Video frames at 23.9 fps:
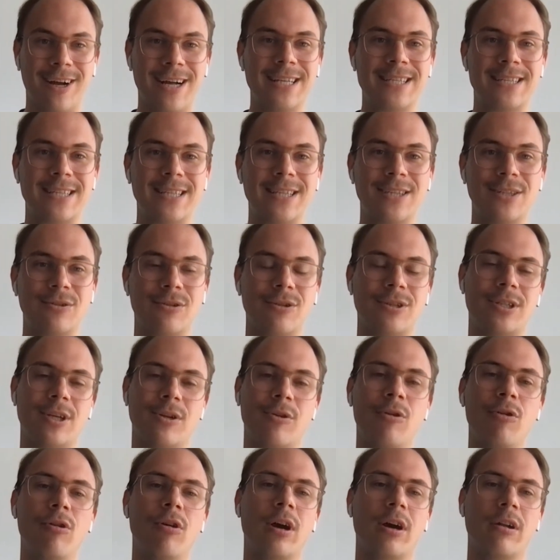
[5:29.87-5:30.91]
weil sie durch
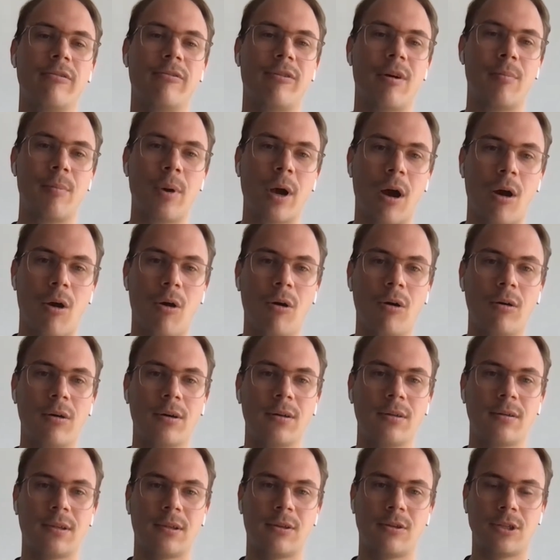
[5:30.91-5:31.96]
den höheren Verbrauch,
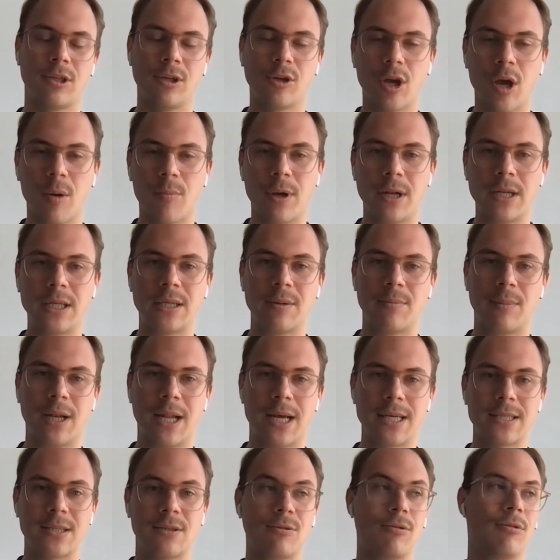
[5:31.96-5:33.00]
durch die körperliche
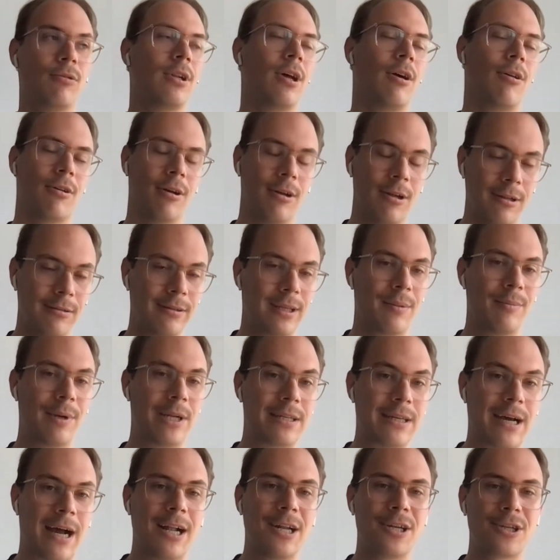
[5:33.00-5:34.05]
Belastung und auch den
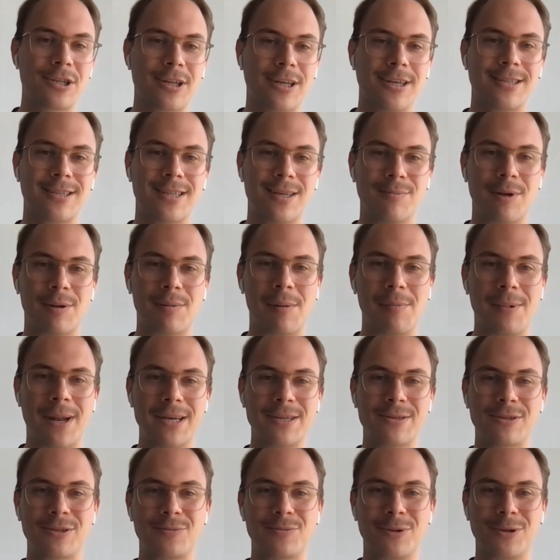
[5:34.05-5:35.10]
mentalen Stress, den man beim
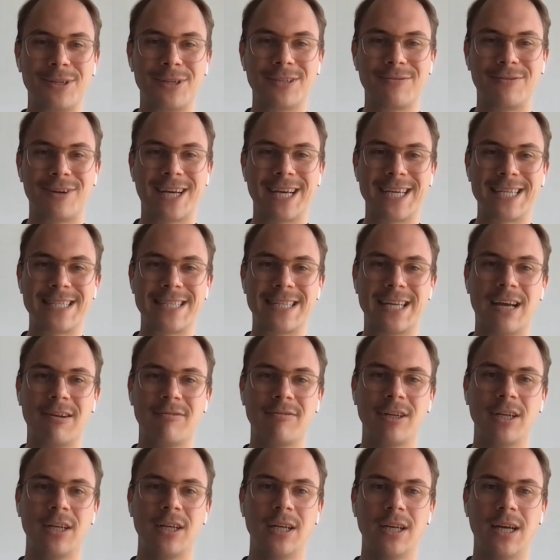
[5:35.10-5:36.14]
Leistungssport nicht vergessen
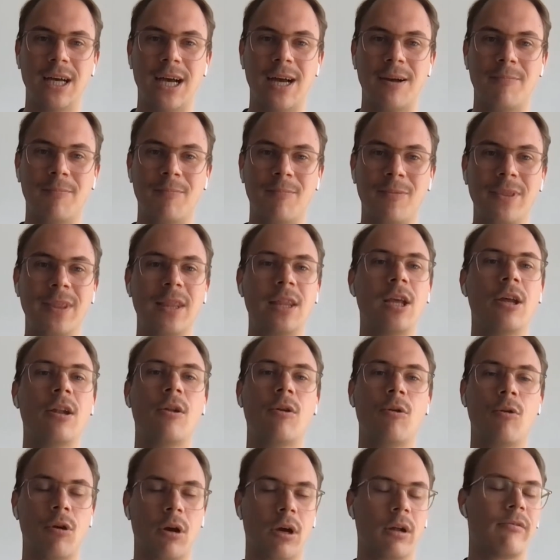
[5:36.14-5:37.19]
darf, ähm,
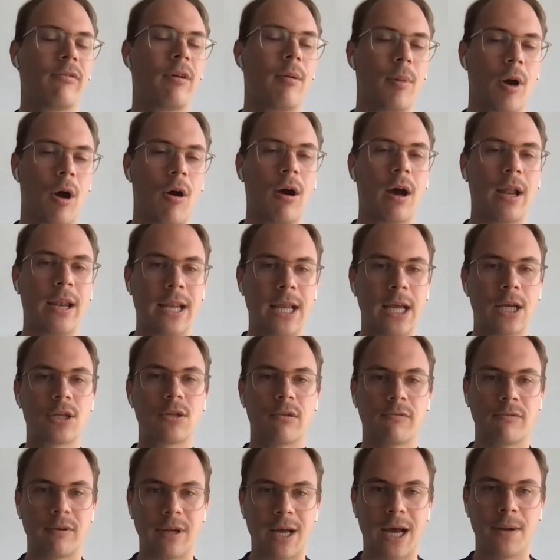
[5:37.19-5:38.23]
einen höheren Verbrauch an
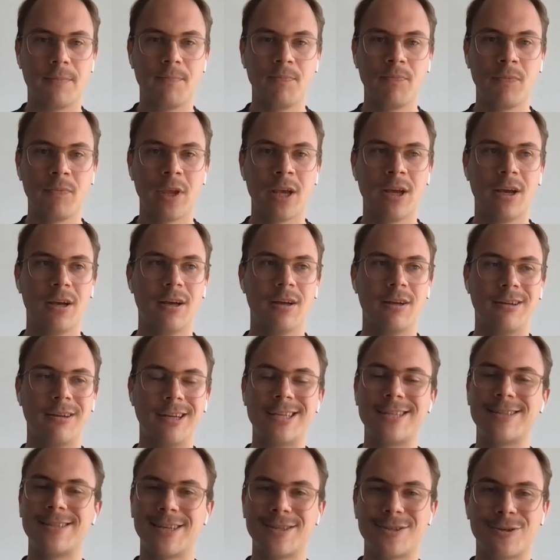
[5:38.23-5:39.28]
Nährstoffen haben.
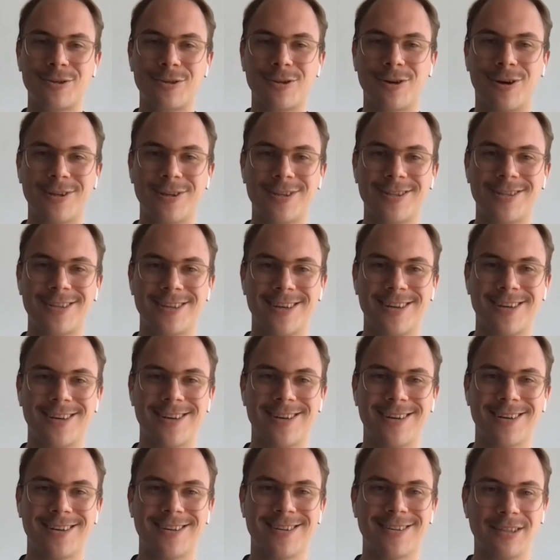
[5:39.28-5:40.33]
Nichtsdestotrotz
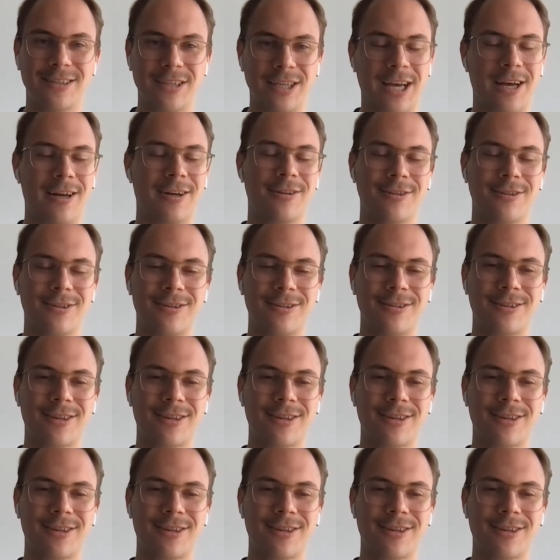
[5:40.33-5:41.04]
äh, ja,